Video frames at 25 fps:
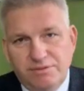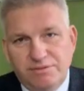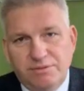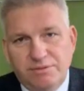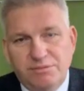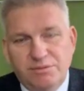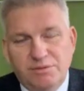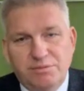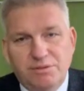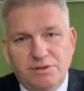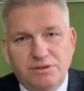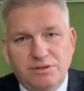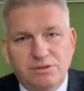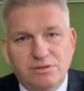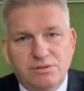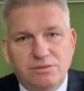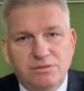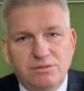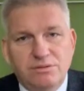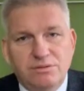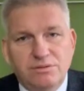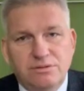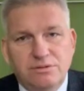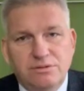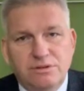powiem po prostu
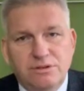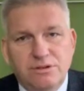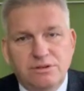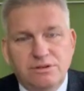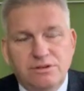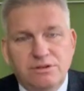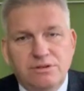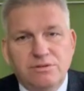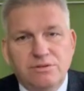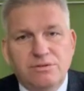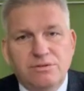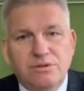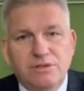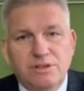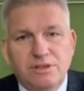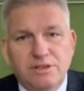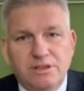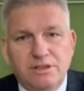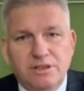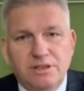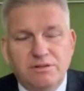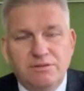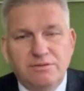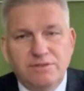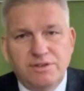dość
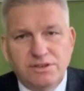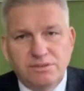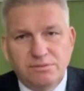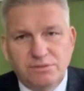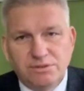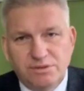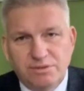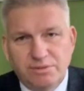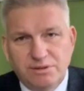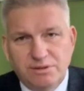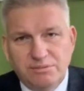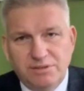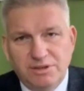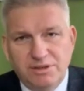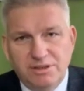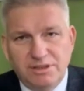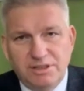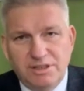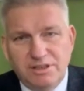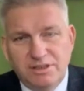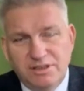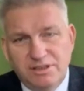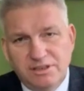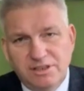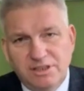ogólnie. Ja uważam, że pan
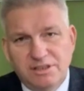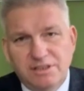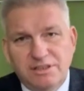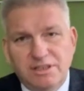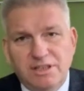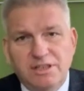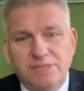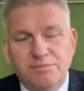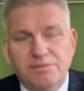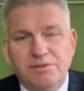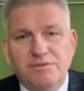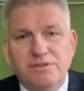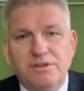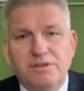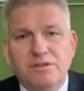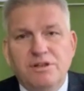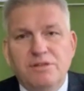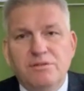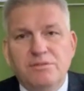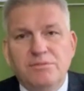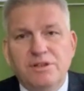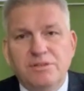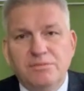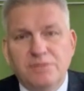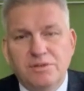minister Niedzielski nie powinien
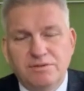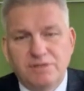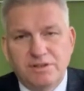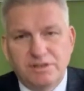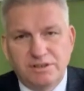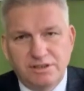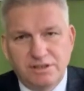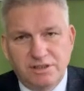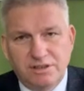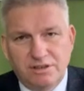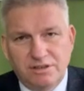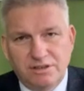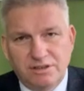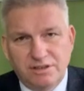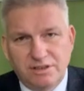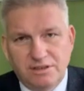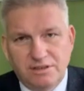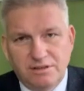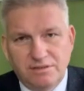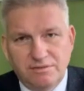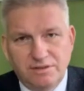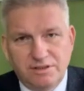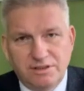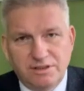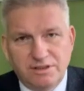obejmować tego
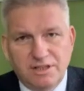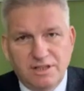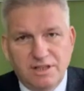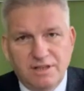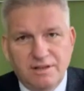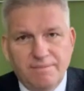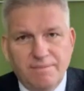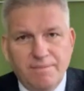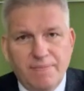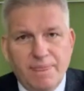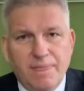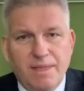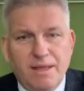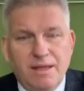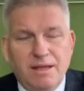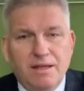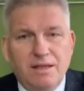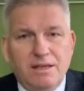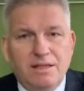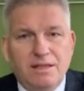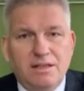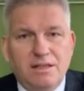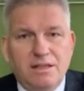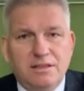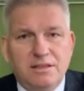stanowiska.
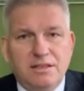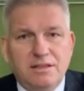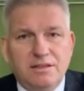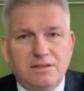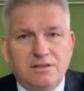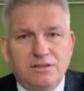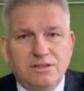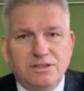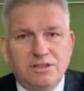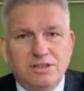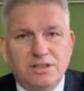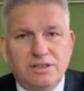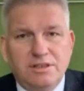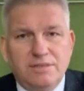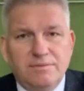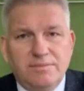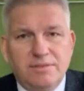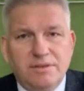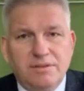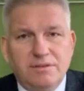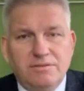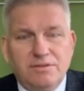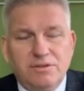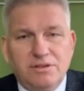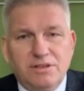Dlatego, że
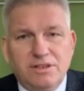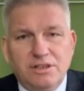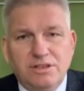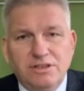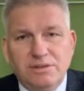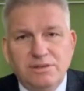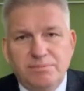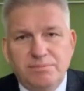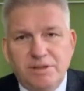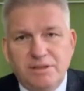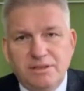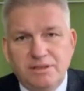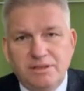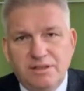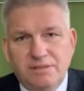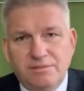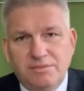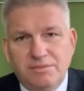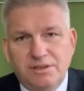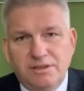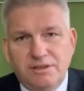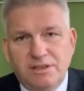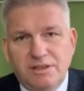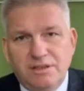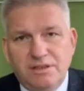w okresie
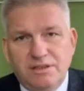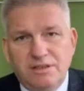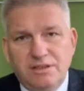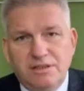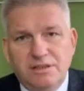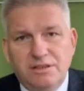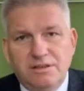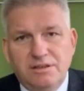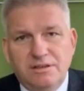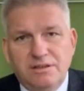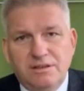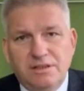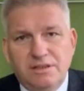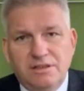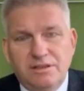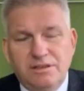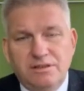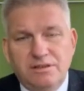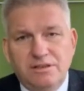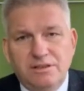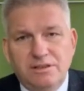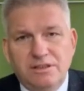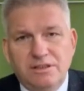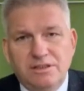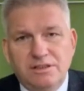pandemii, kiedy,
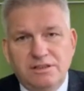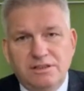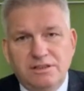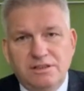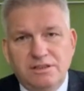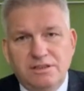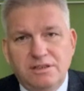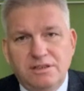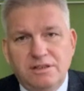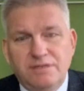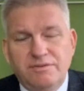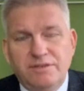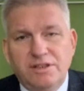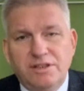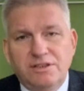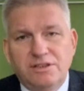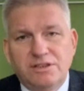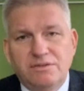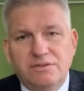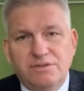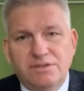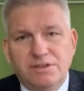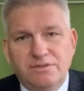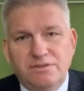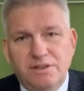kiedy to jest
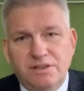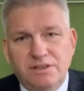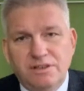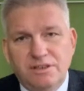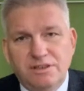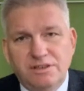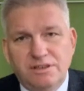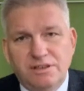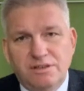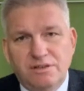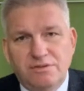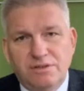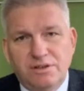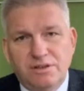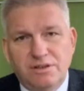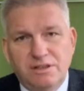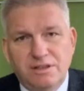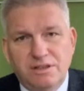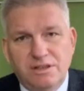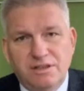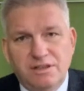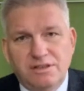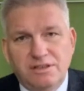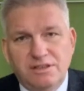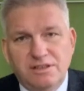największe wyzwanie
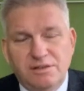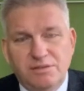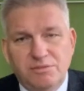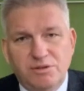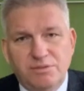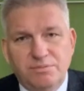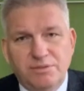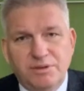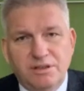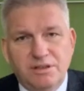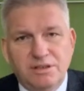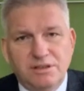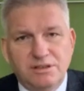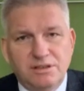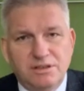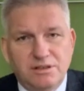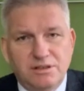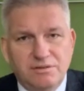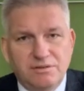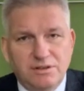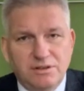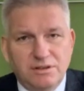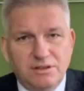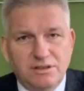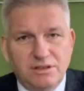zdrowotne dla systemu opieki
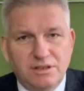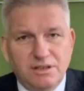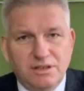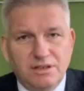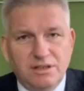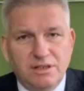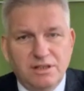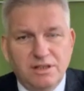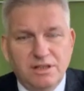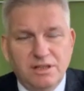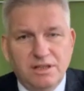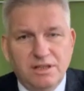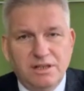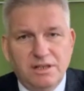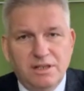zdrowotnej